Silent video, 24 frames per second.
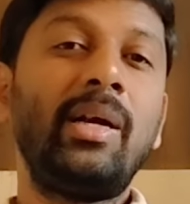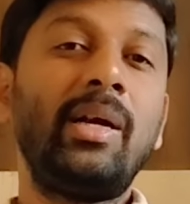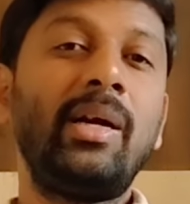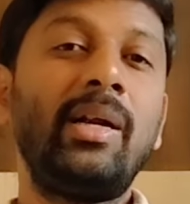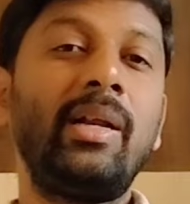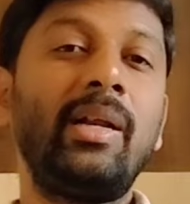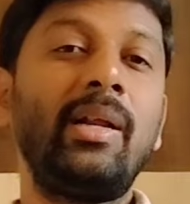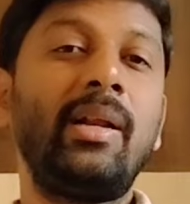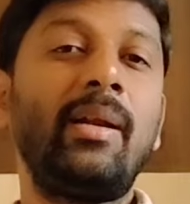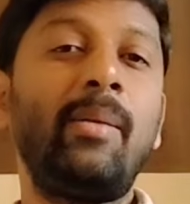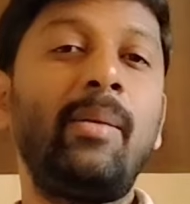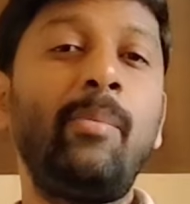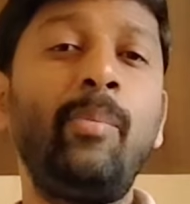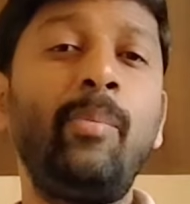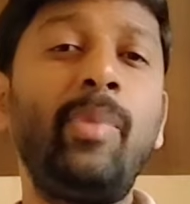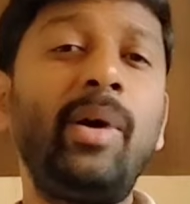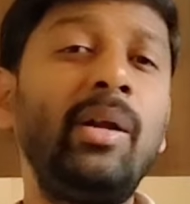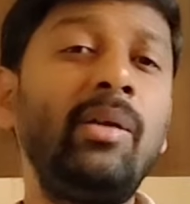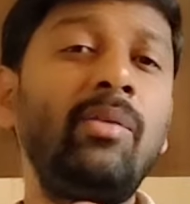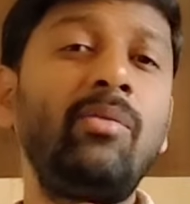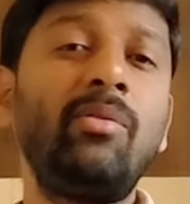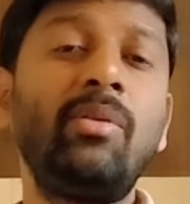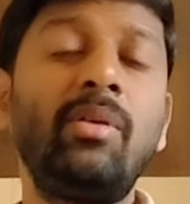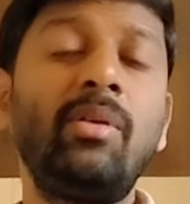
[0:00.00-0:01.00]
కానీ
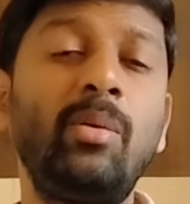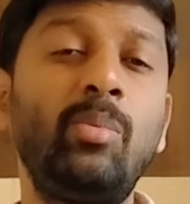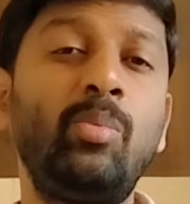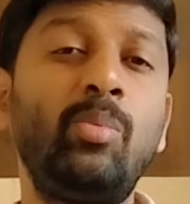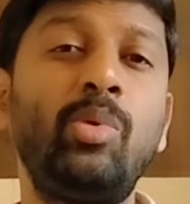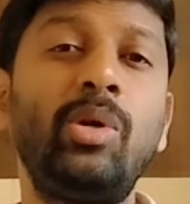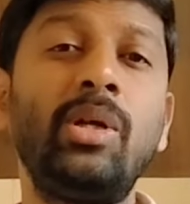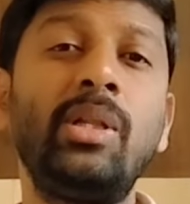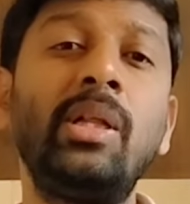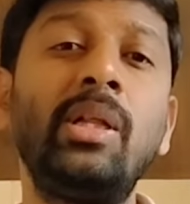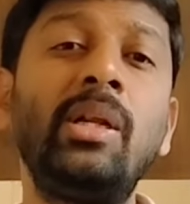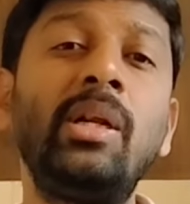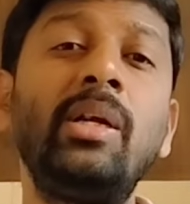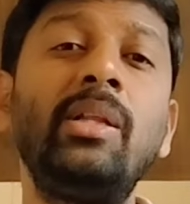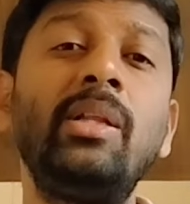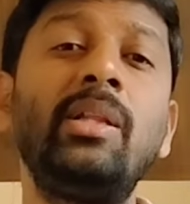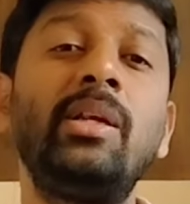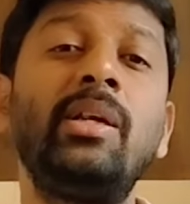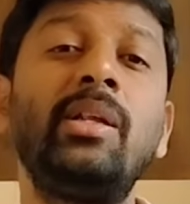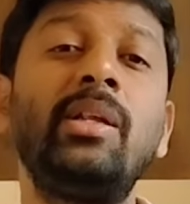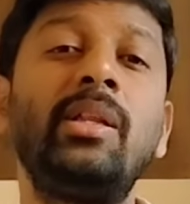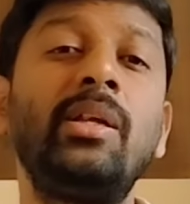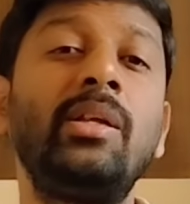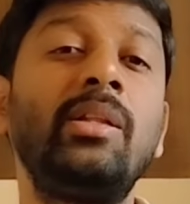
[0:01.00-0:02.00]
రంపానికి ఉన్న
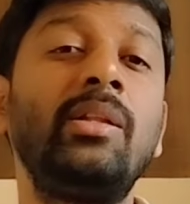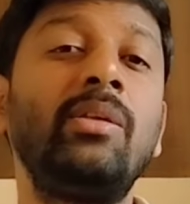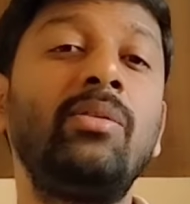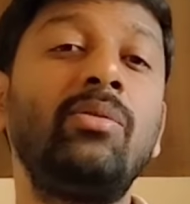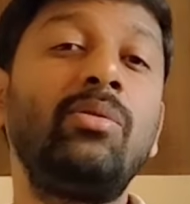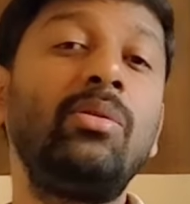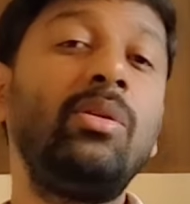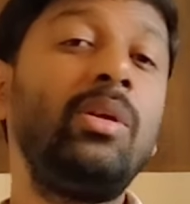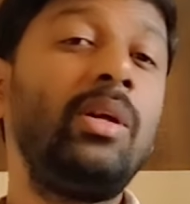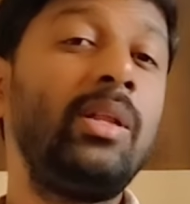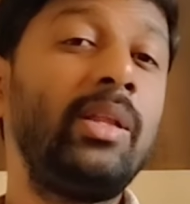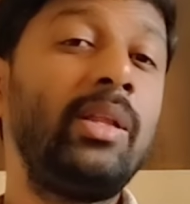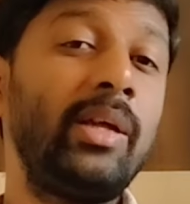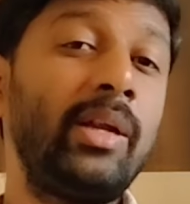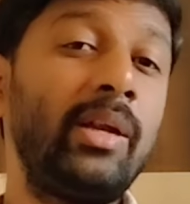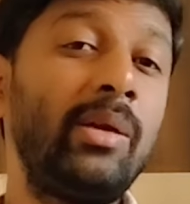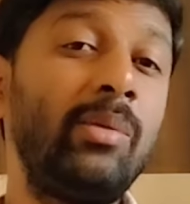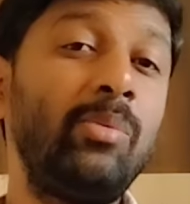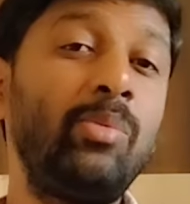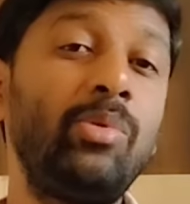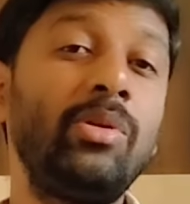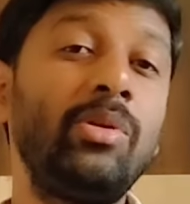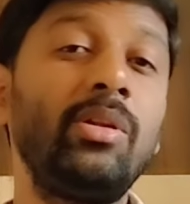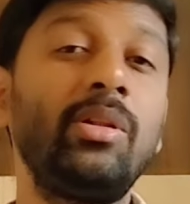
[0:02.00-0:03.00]
పొదనైతే ఏదైతే ఉందో అది
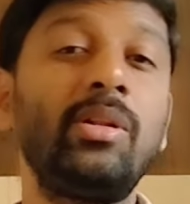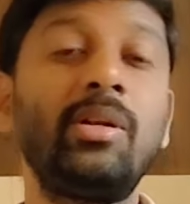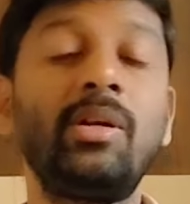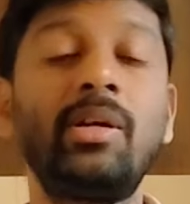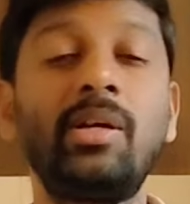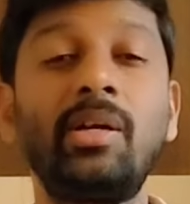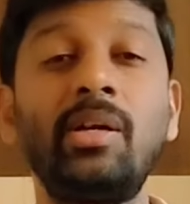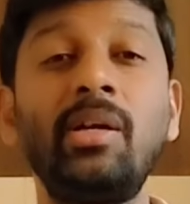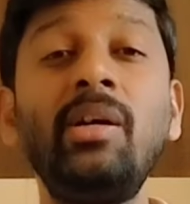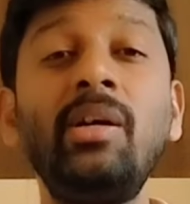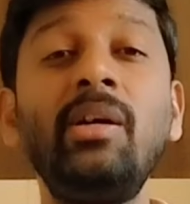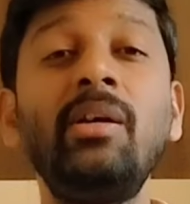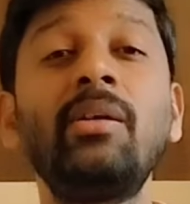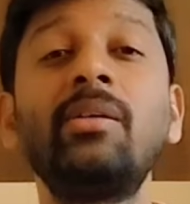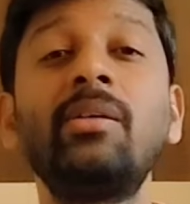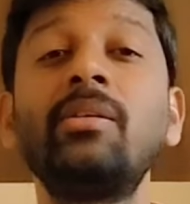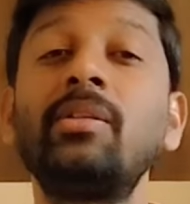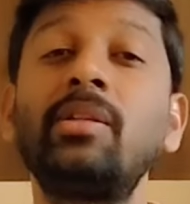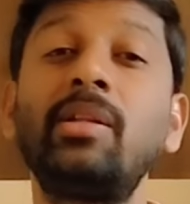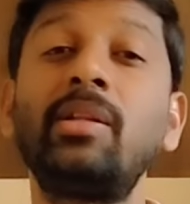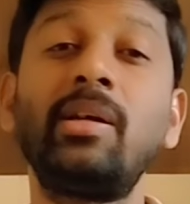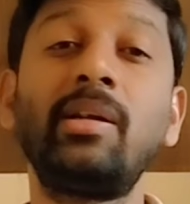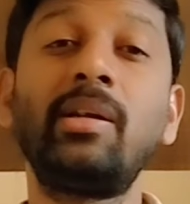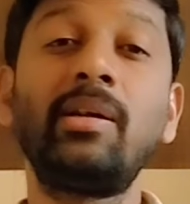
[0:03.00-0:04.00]
అరిగిపోతున్నాయనా
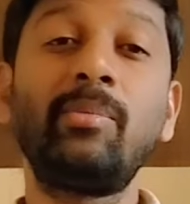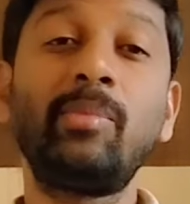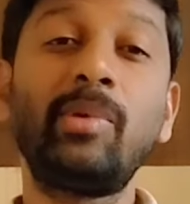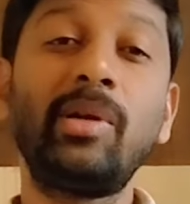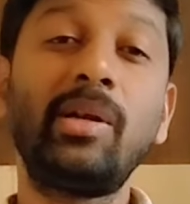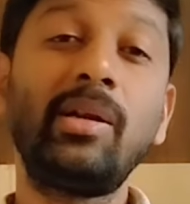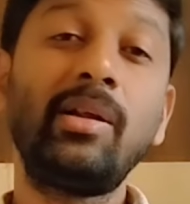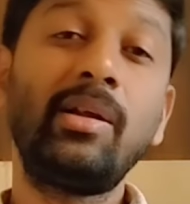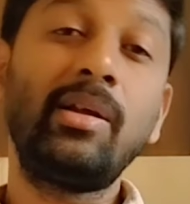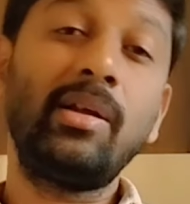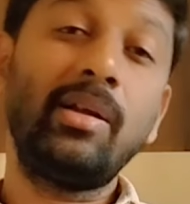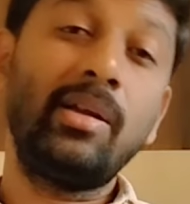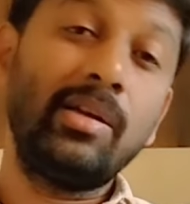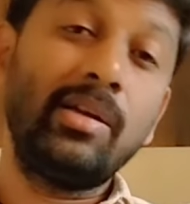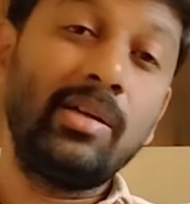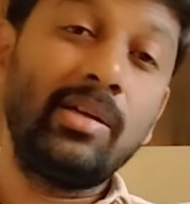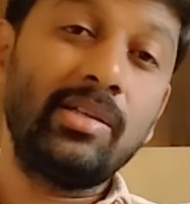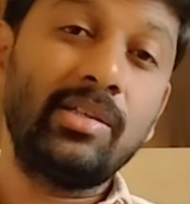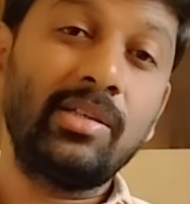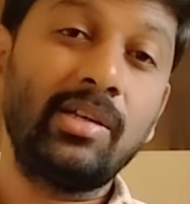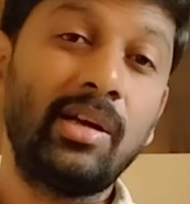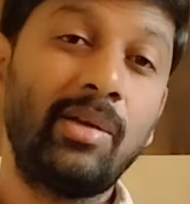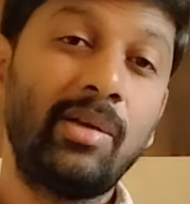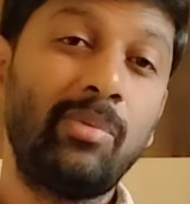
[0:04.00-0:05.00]
దాన్ని మళ్ళీ
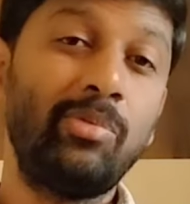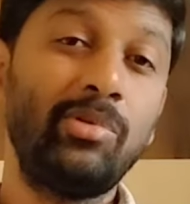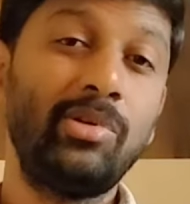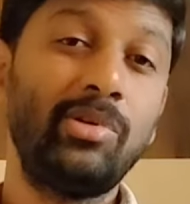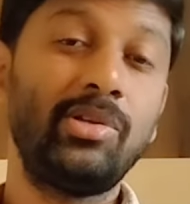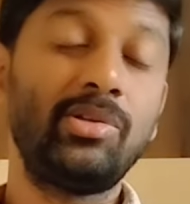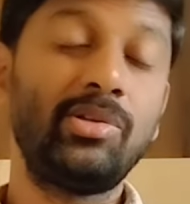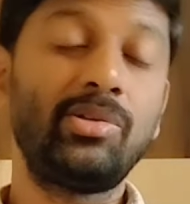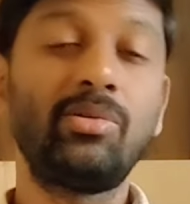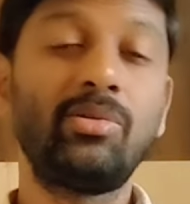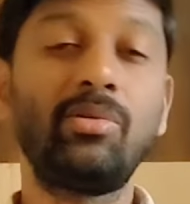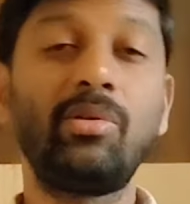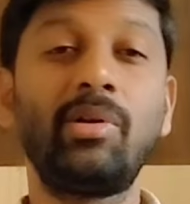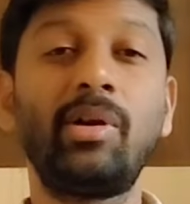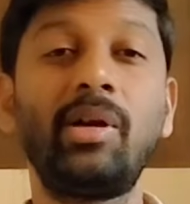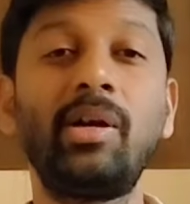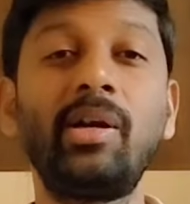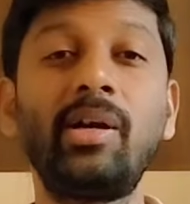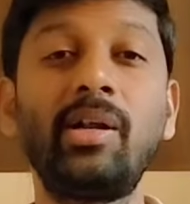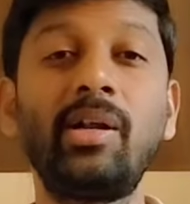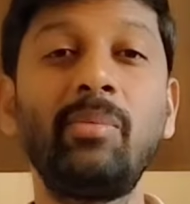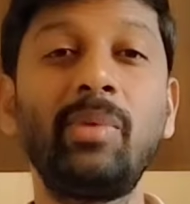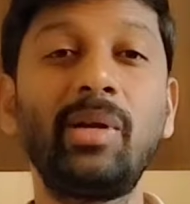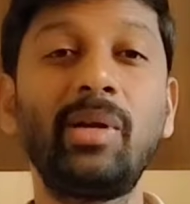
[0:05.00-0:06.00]
షార్ప్ చేసుకోవాలి
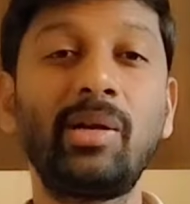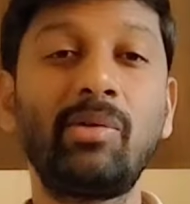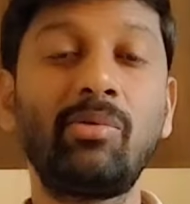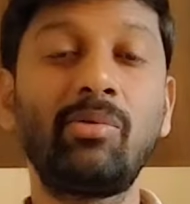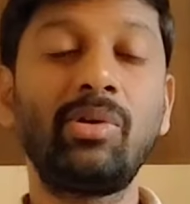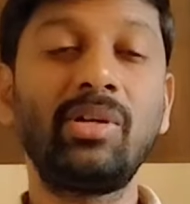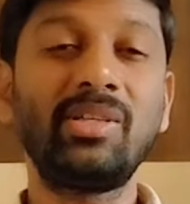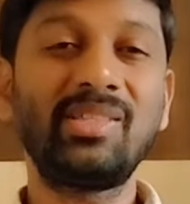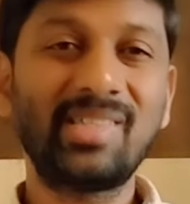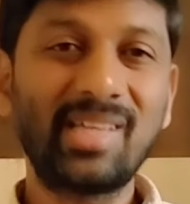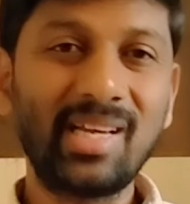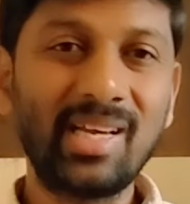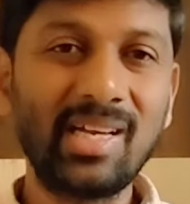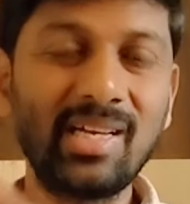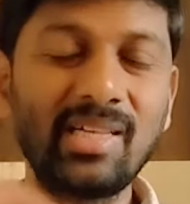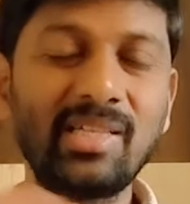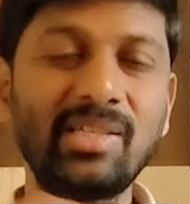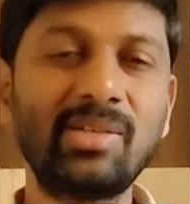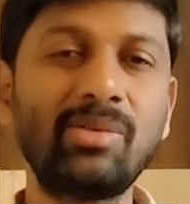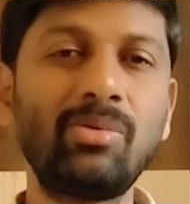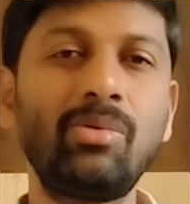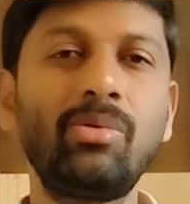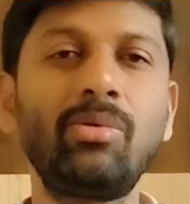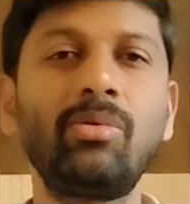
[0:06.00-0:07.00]
అంటే మనకున్న
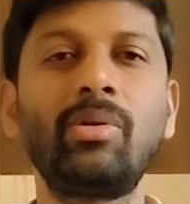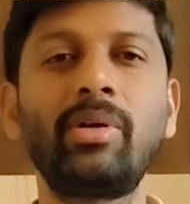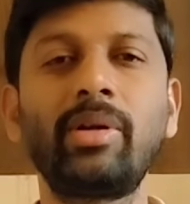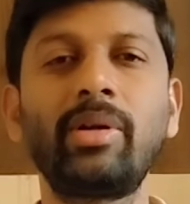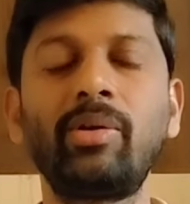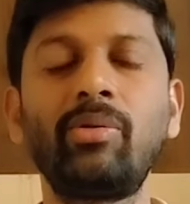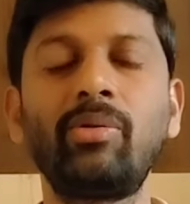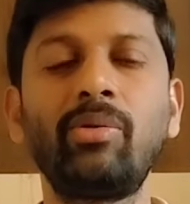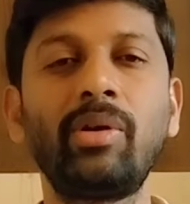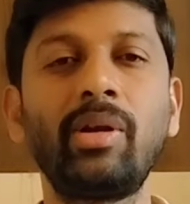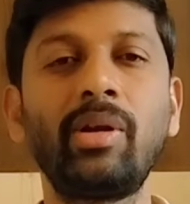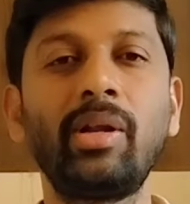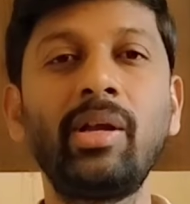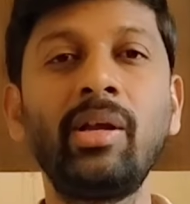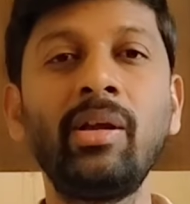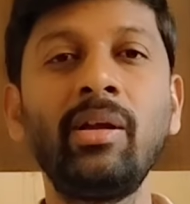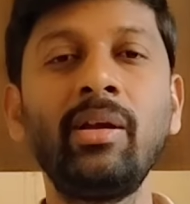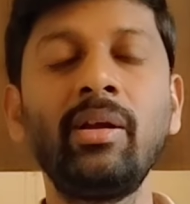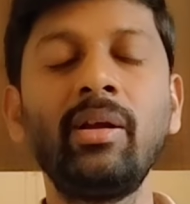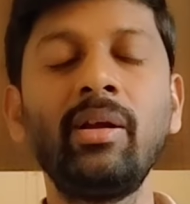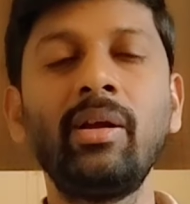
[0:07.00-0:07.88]
స్కిల్స్ కూడా ఉంటాయి కొన్ని